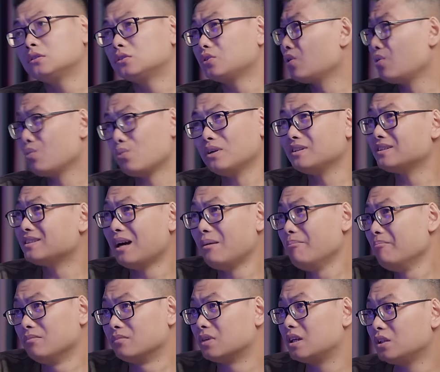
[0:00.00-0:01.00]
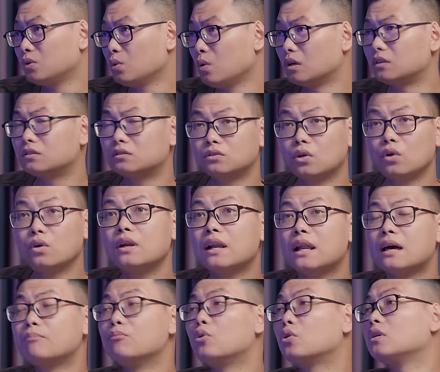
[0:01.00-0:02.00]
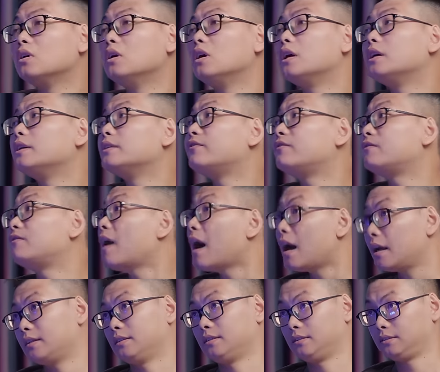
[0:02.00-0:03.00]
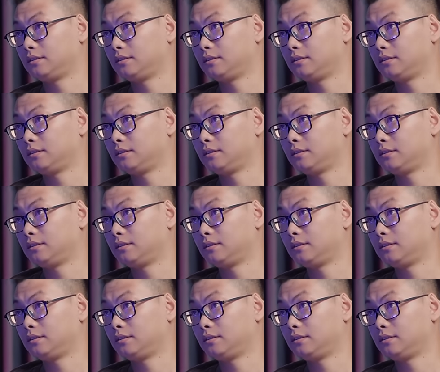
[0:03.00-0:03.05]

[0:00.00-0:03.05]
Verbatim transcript: tôi không quan tâm kỹ thuật, tôi là một người fan,